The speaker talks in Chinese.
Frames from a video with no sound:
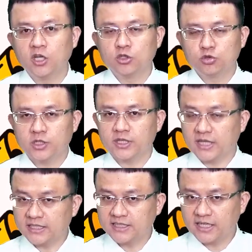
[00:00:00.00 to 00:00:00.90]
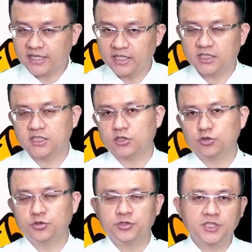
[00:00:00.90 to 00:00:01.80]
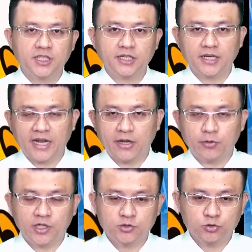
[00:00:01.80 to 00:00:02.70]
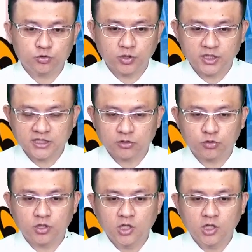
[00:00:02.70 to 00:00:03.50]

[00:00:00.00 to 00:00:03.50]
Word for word: 所以大家可以在这个区间呢来回去做一个操作。